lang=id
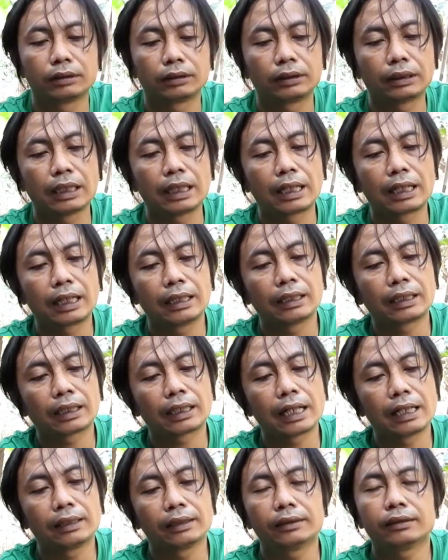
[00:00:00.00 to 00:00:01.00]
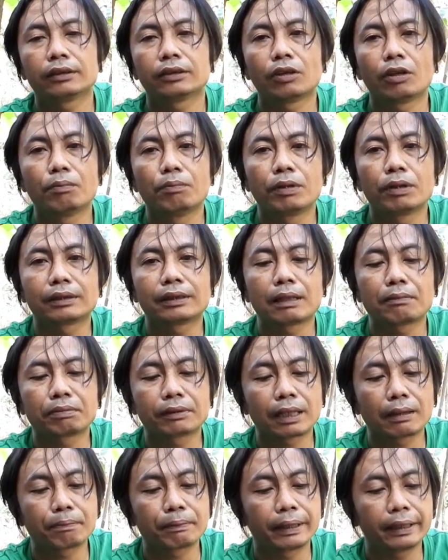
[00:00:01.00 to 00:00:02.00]
silahkan tekan tombol
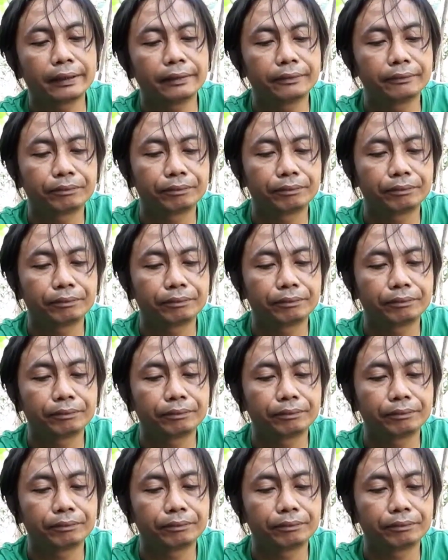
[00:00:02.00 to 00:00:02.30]
subscribe ya.